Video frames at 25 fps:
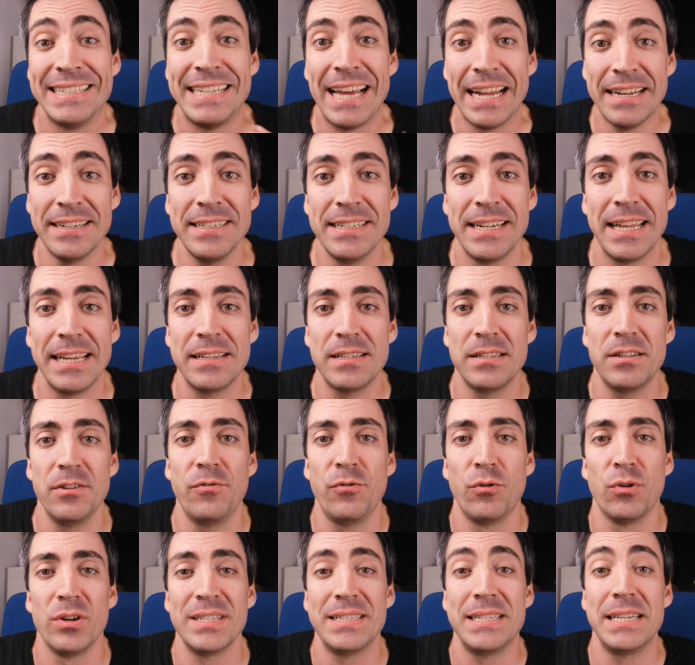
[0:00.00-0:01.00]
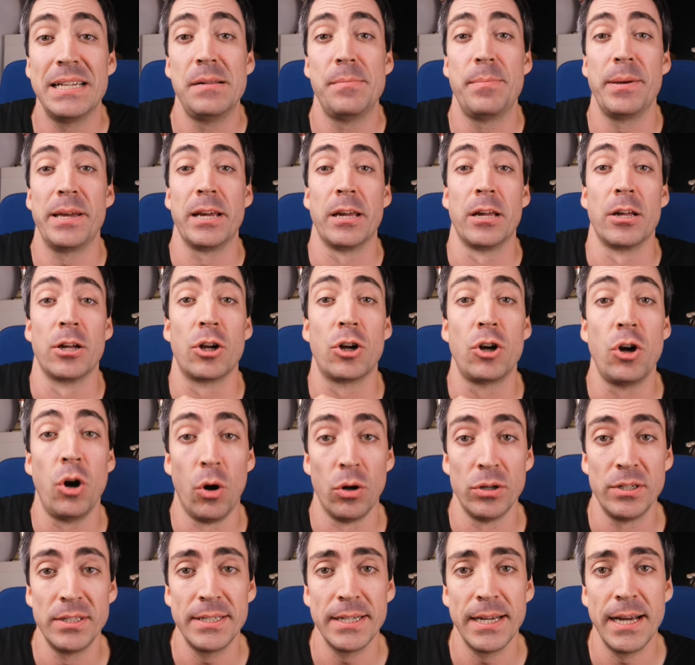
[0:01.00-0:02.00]
Dann die nächste Vorsilbe
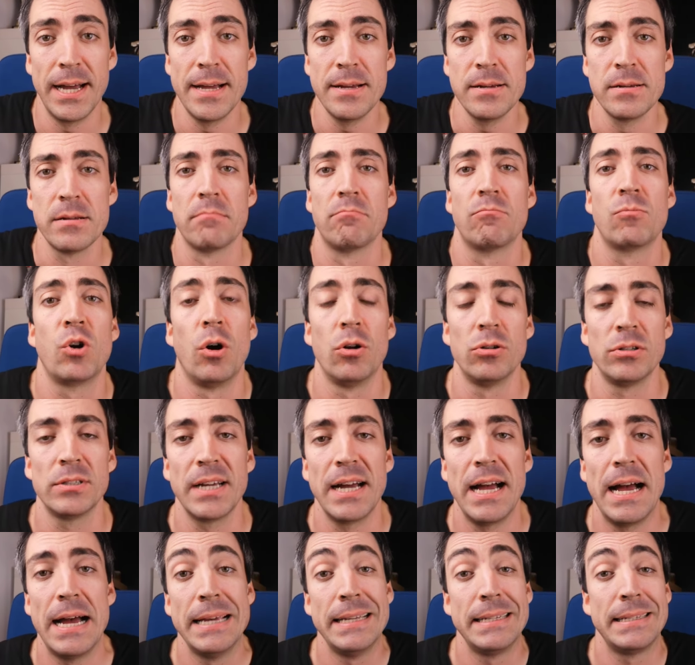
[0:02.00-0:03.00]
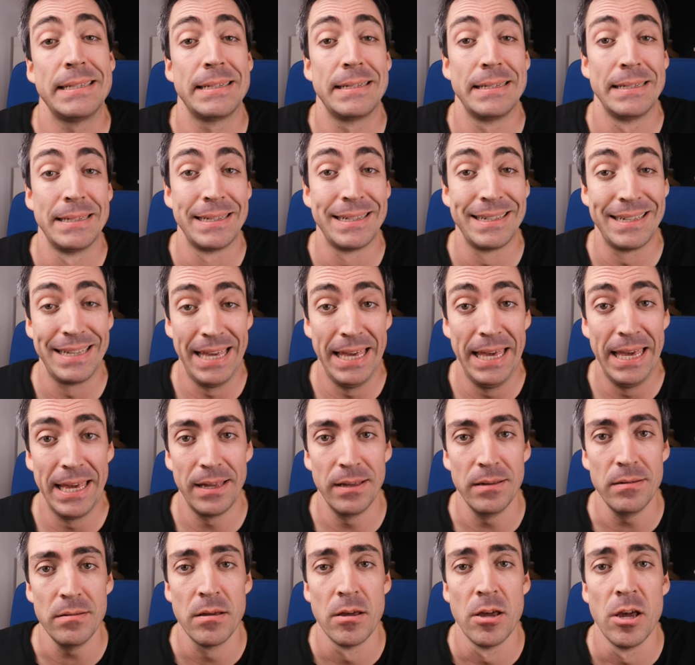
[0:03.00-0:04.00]
contra. Contra heißt
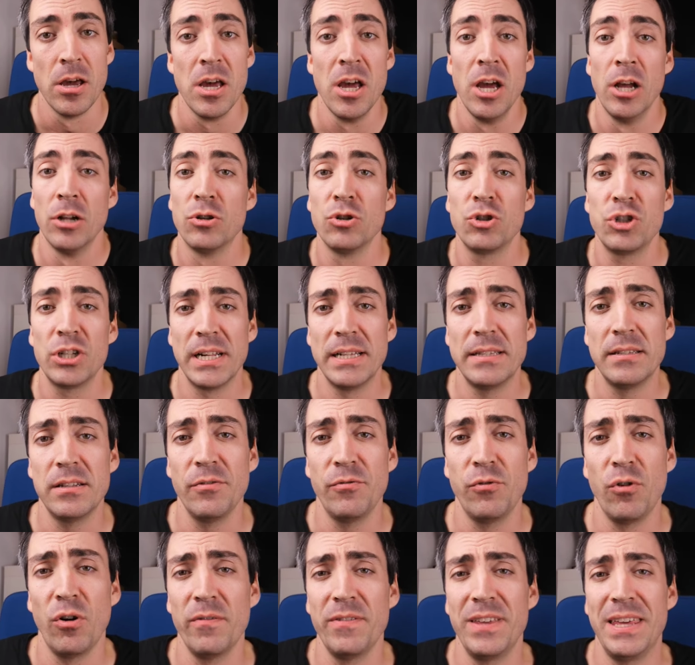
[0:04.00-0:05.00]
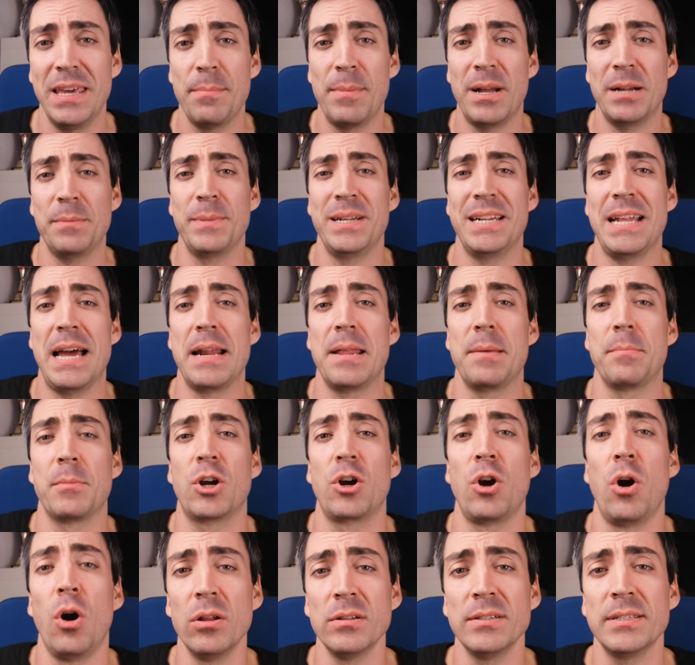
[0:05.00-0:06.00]
gegen Du stellst dir vor, wie jemand mit
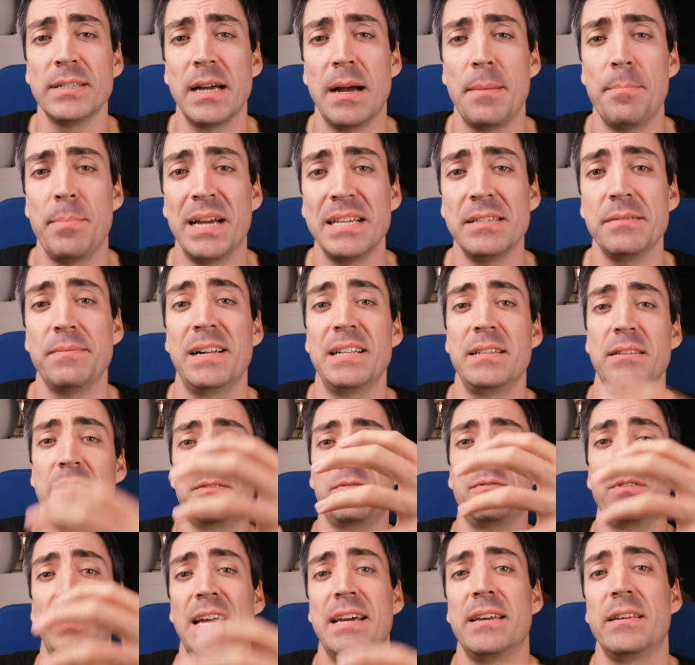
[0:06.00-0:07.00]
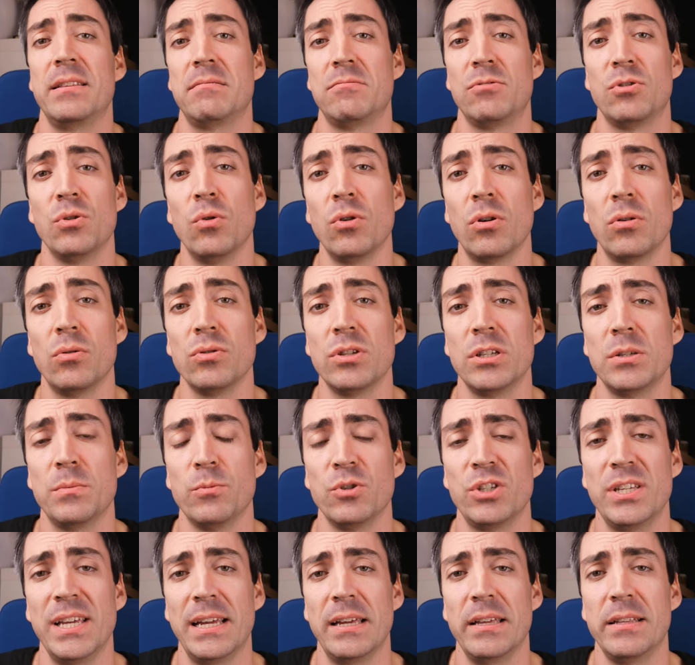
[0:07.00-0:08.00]
einem Kontrabass, weil das vielleicht so ein großes
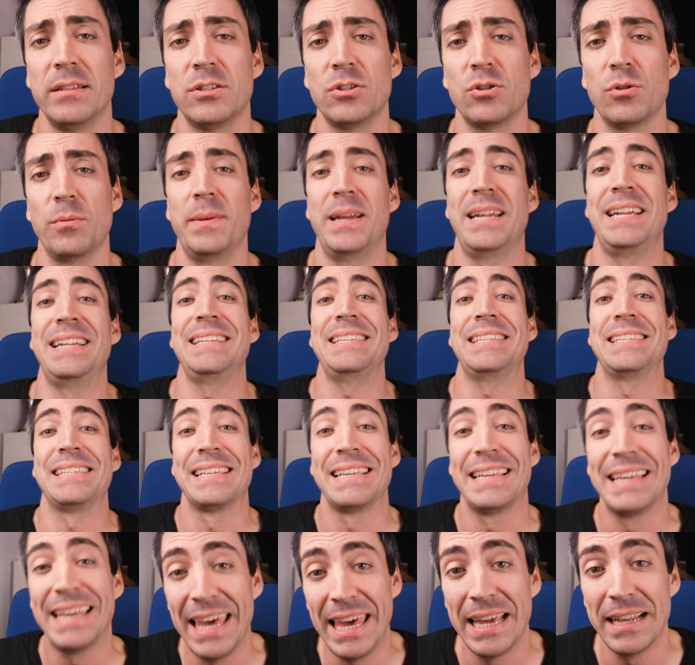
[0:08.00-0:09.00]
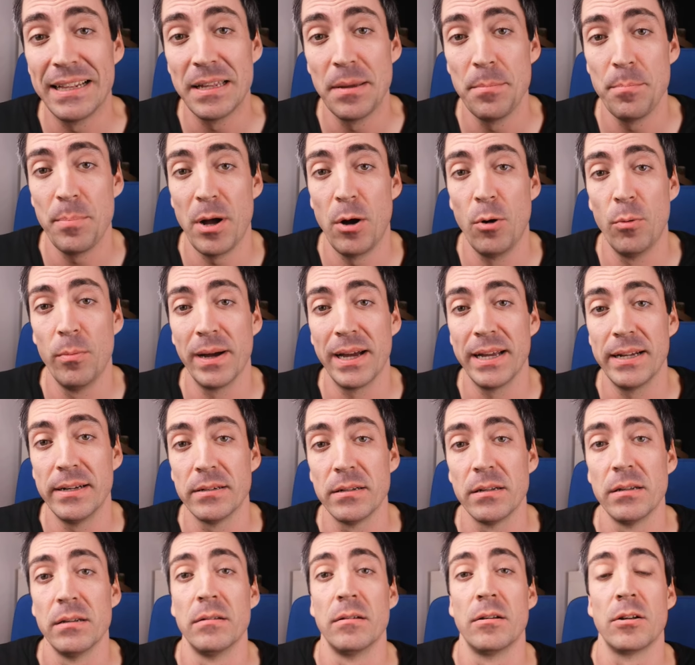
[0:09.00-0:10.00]
Musikinstrument ist, gegen den Baum
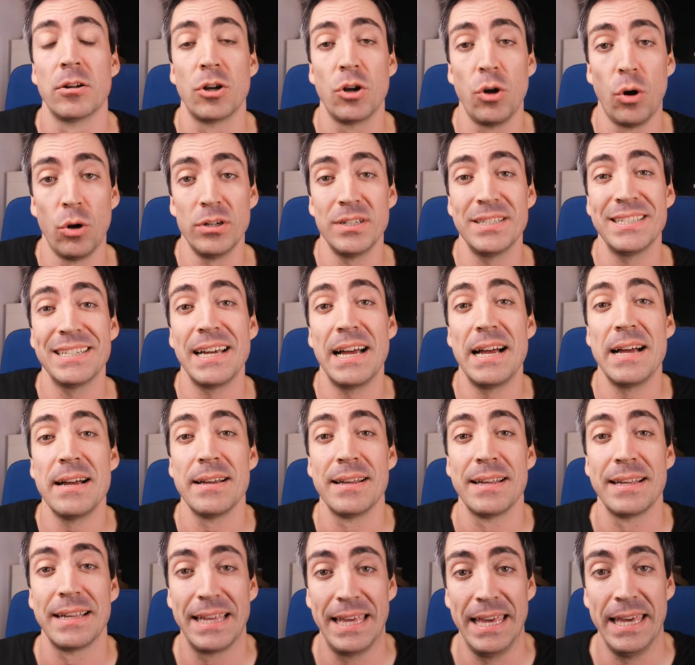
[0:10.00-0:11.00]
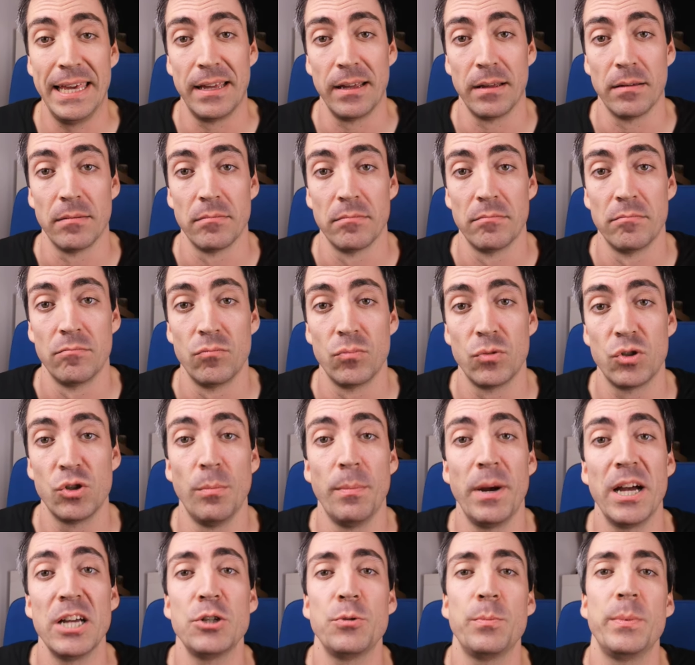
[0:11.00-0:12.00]
rennt. Kontra gegen.
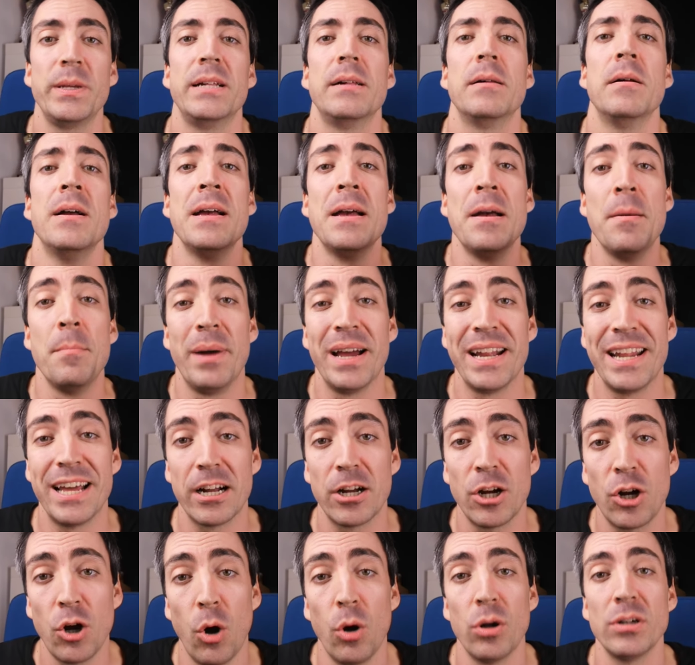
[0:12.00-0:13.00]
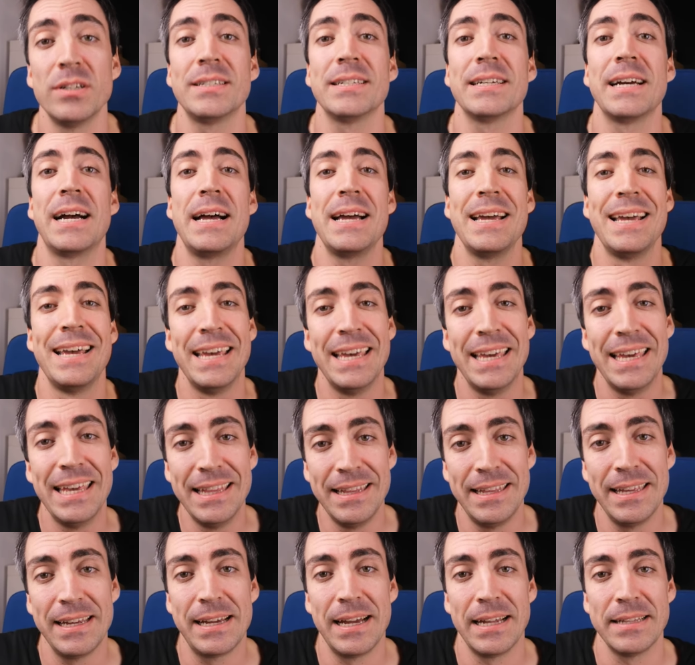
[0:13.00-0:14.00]
Zum Beispiel bei der
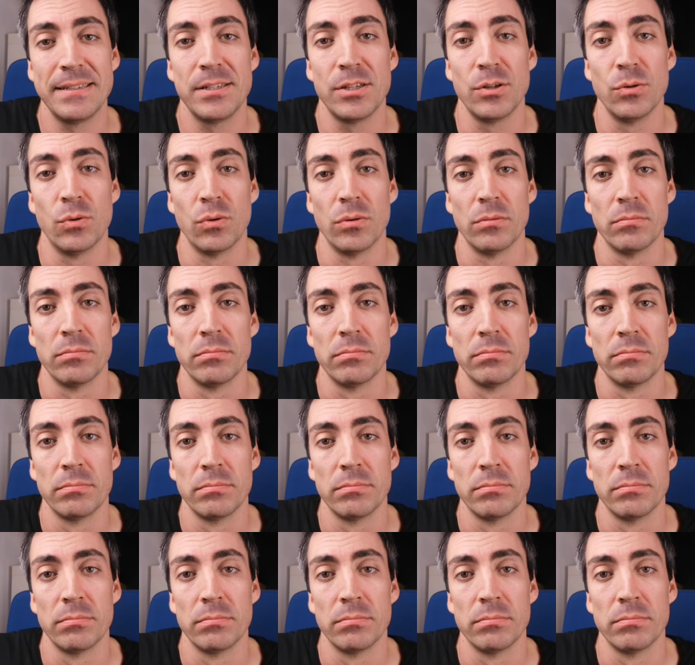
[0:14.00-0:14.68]
Kontraindikation.